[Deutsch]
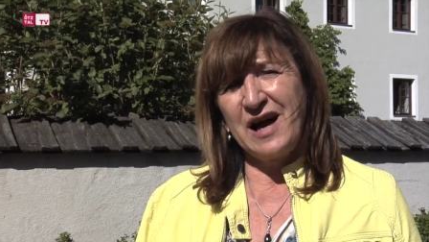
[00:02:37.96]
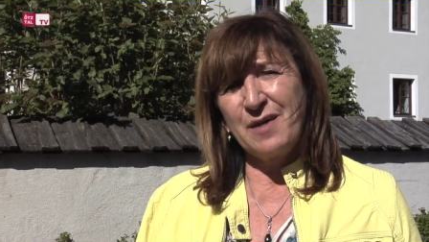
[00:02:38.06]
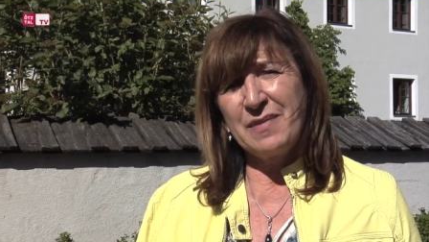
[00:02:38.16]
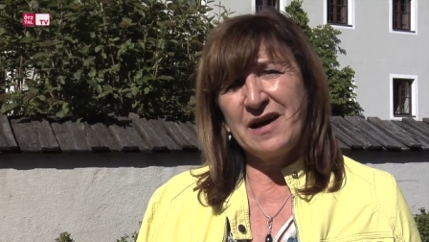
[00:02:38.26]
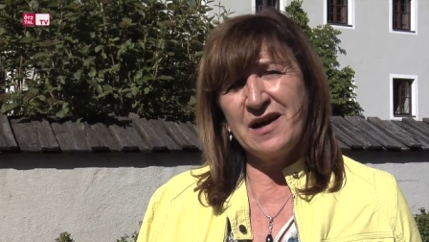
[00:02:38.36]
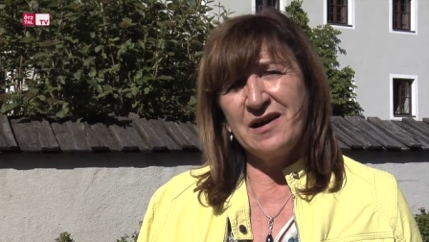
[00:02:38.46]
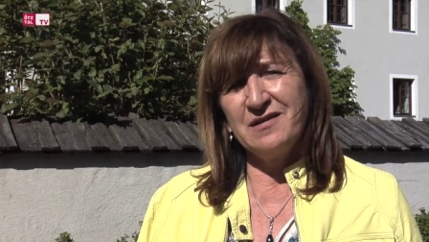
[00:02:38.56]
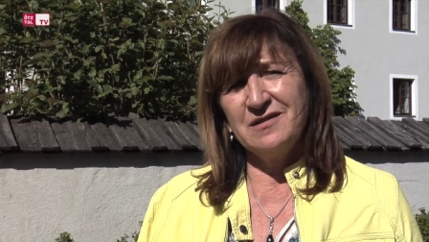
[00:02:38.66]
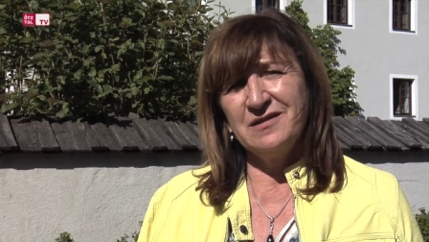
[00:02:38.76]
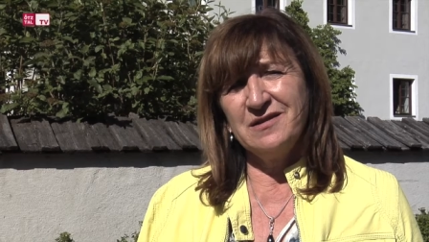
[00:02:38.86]
dabei
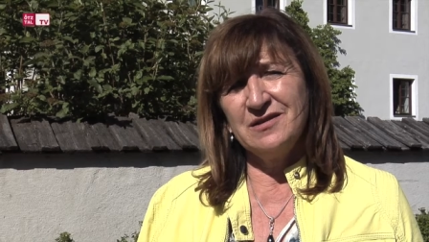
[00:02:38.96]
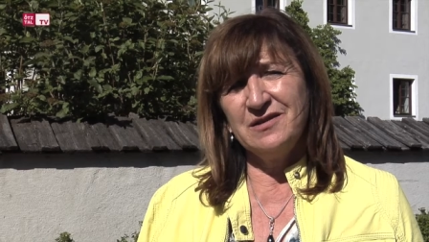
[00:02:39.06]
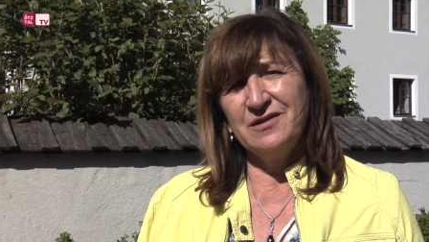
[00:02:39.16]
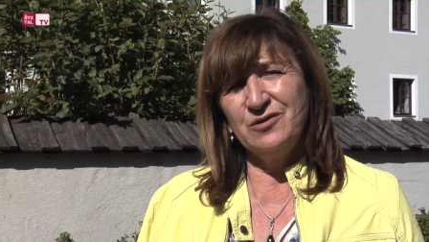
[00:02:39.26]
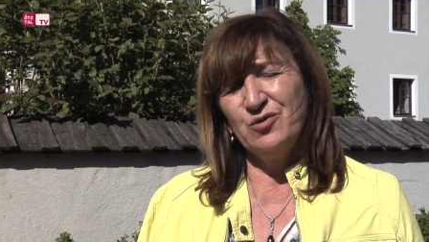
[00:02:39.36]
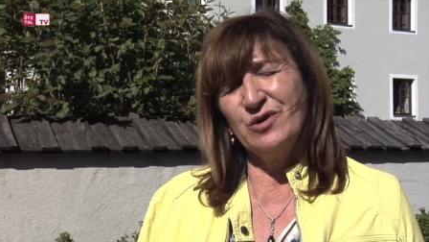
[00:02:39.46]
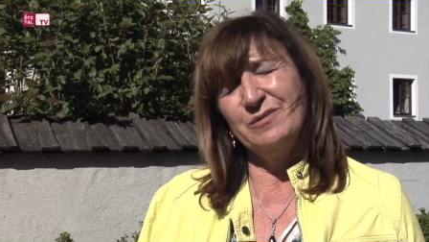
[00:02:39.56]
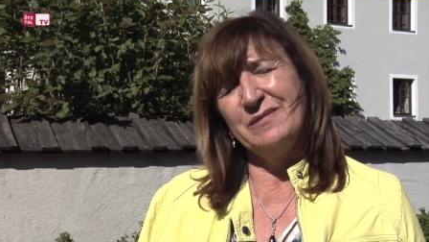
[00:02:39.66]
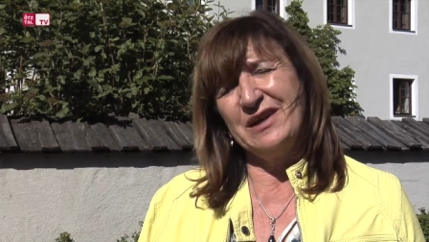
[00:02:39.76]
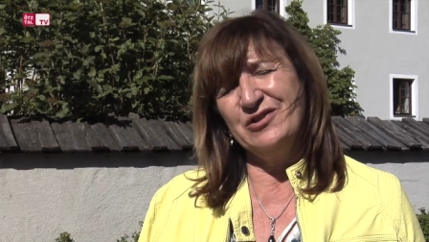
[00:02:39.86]

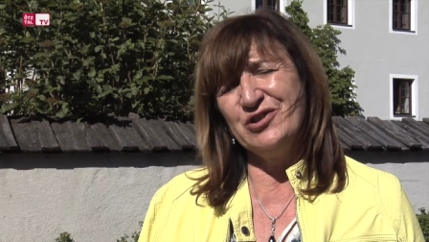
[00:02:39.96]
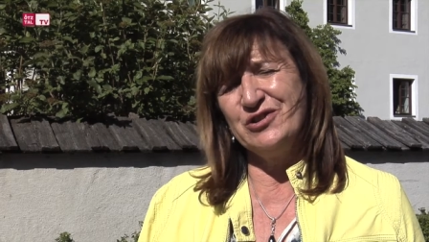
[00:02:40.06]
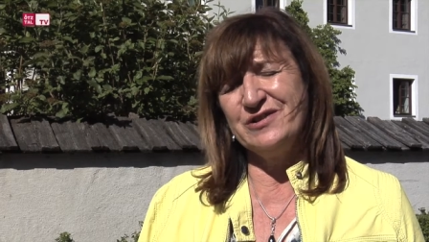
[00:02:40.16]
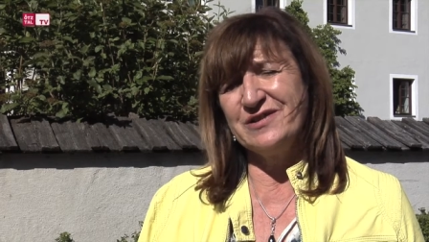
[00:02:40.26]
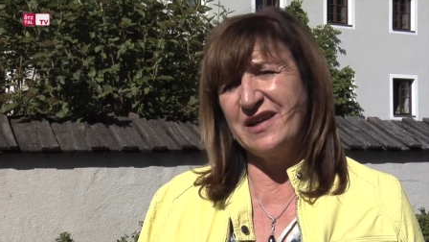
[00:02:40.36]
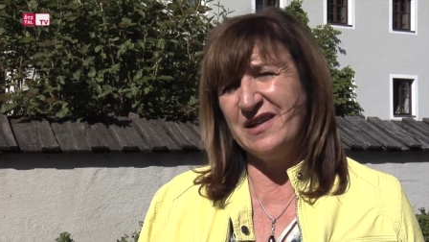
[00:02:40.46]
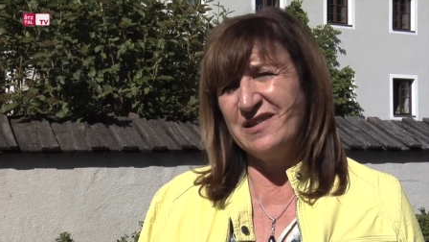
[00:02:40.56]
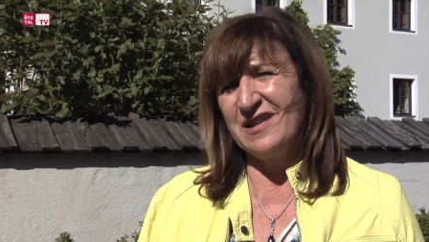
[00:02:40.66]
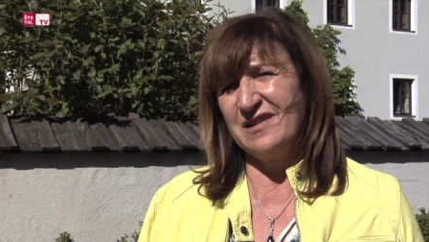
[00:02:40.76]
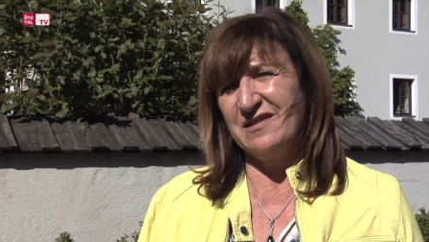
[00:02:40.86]
jungen Menschen,
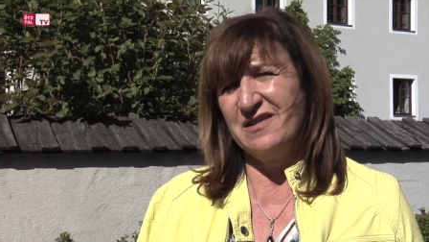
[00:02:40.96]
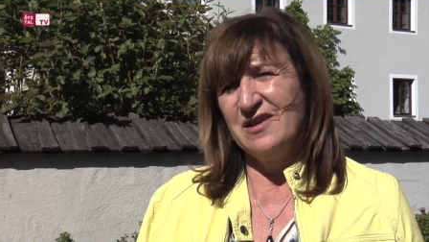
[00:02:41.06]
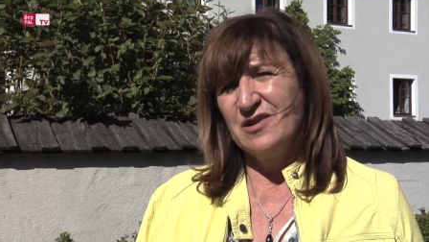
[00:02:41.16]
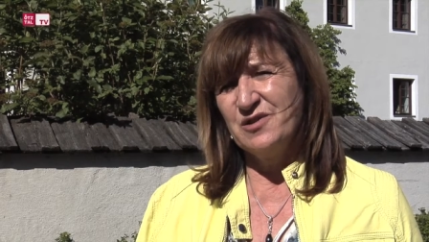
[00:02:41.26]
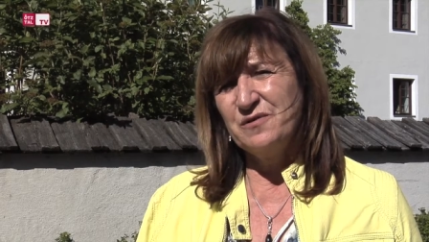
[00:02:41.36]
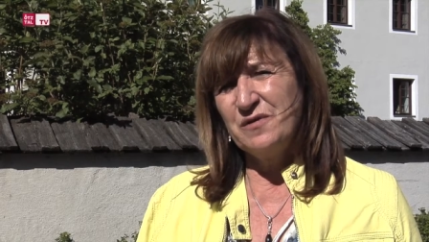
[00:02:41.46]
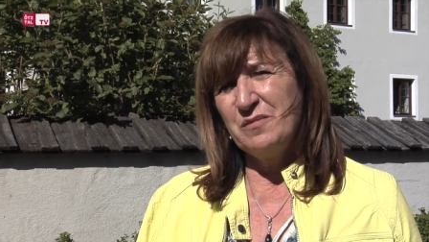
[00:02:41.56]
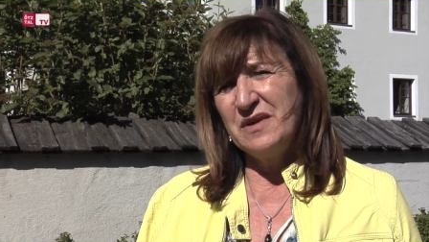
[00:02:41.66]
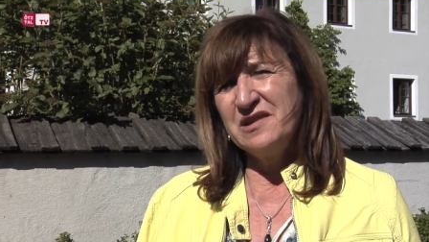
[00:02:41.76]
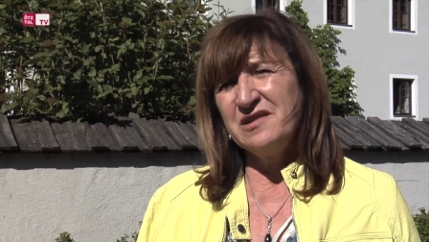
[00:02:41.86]
Kindern zu
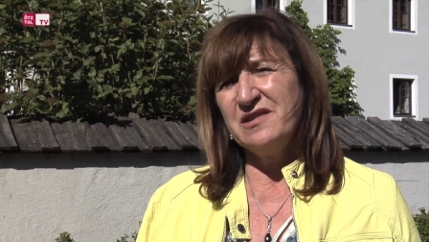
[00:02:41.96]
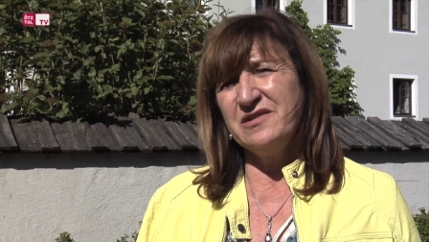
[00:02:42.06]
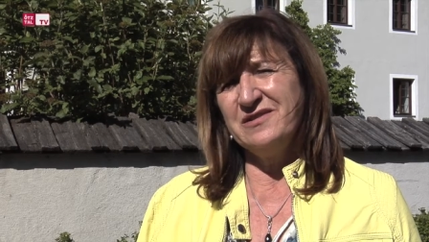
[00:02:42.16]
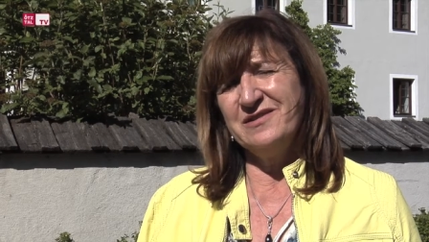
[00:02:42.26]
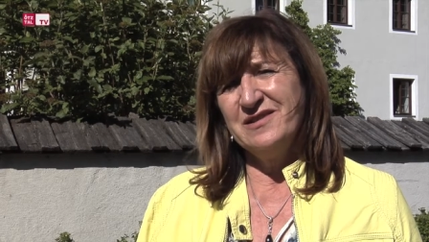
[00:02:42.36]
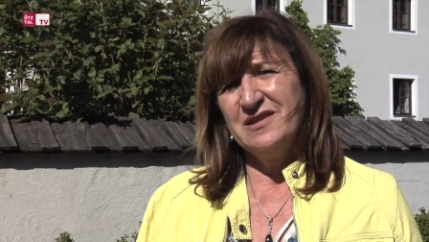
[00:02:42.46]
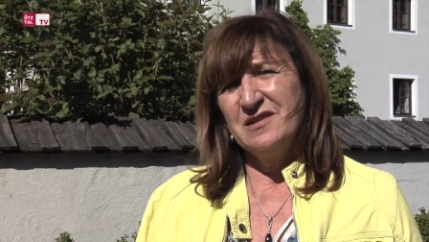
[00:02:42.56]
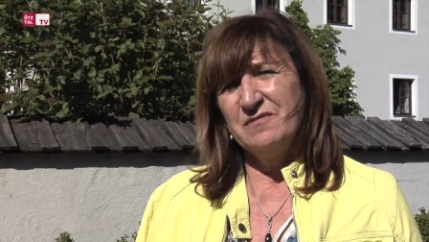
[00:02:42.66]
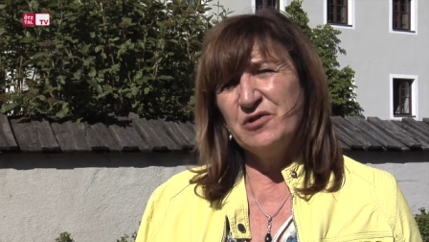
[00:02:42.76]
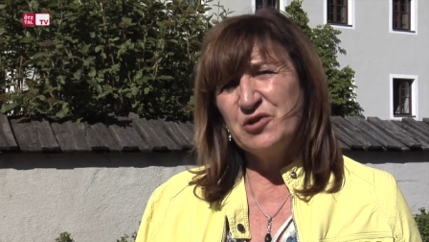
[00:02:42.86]
vermitteln,
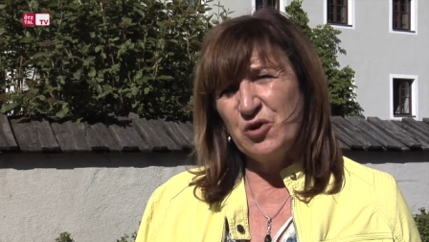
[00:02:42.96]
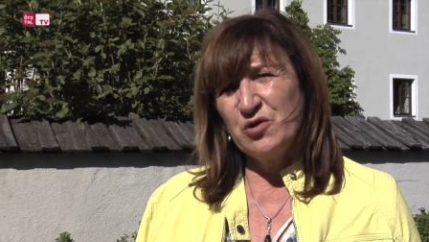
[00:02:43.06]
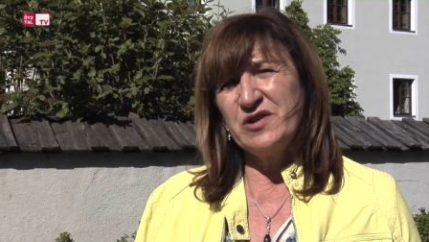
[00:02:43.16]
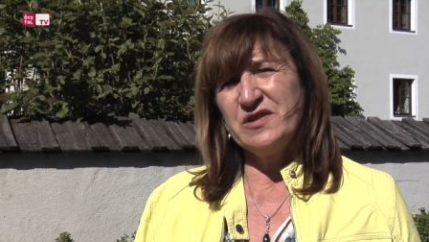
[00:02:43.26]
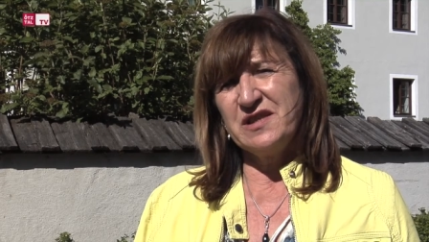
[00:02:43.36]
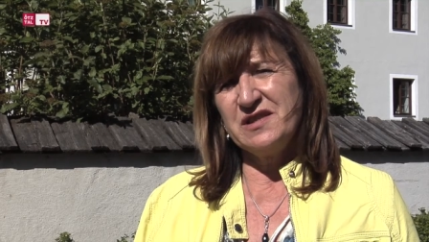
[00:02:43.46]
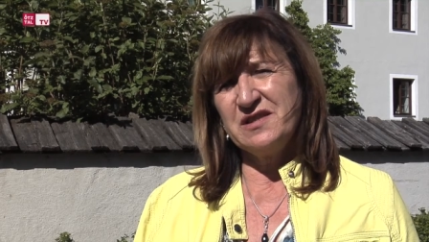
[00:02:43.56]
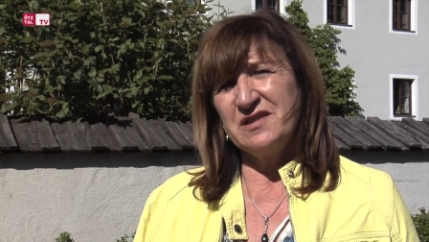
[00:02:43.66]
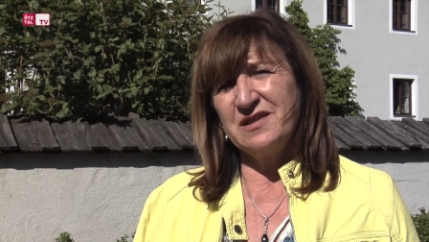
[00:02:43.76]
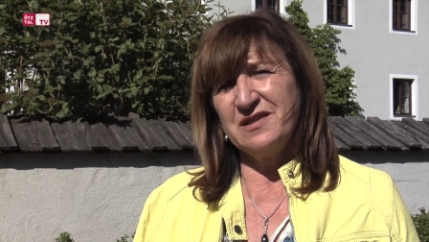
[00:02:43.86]
wie schön es
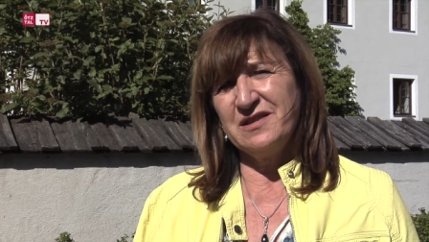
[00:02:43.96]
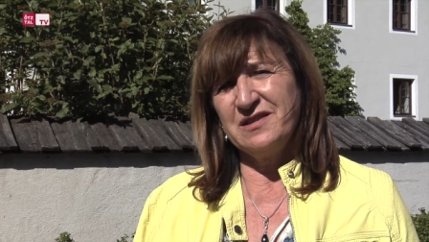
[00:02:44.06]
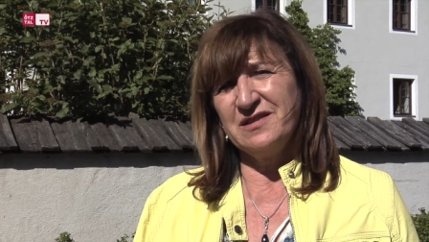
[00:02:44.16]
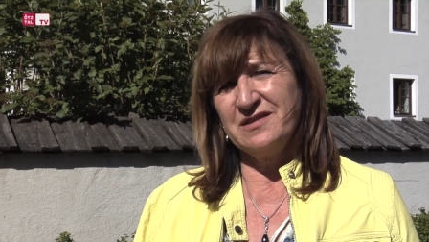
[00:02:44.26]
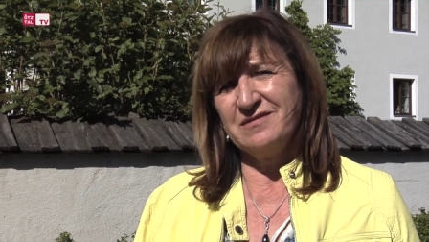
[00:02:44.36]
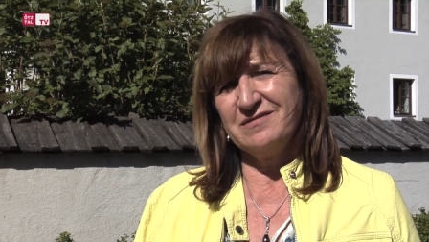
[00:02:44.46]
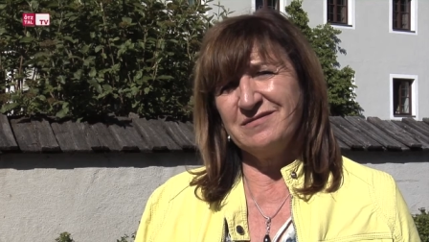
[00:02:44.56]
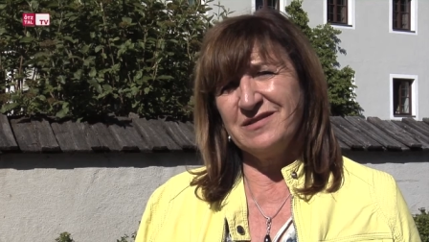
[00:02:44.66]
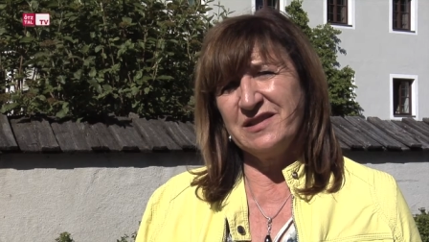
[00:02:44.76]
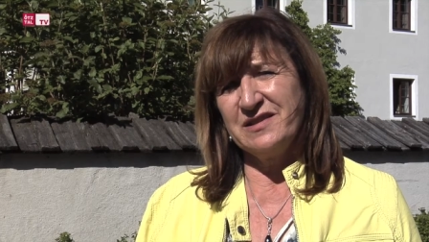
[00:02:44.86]
ist, äh,
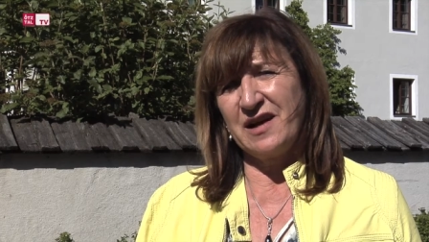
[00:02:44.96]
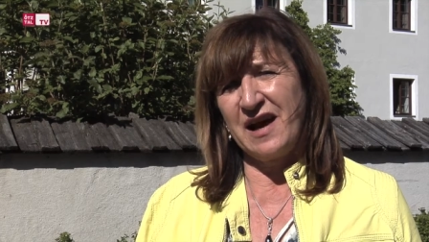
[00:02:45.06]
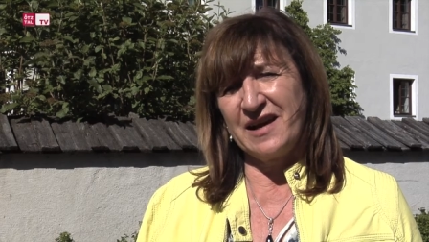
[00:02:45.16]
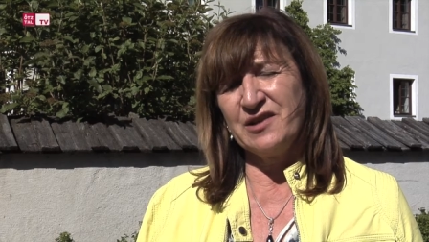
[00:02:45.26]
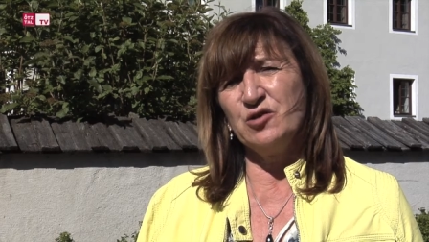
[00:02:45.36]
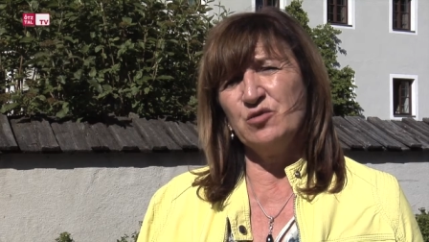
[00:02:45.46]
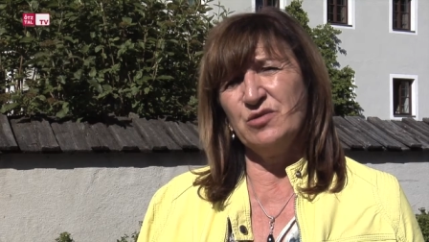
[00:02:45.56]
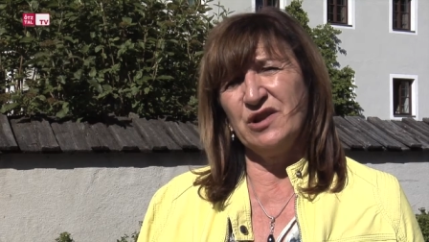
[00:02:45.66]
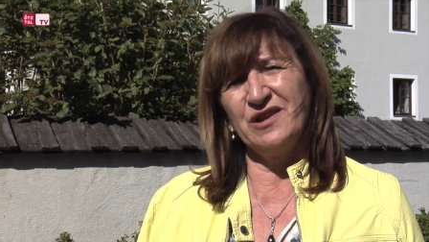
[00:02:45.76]
diesen Reichtum der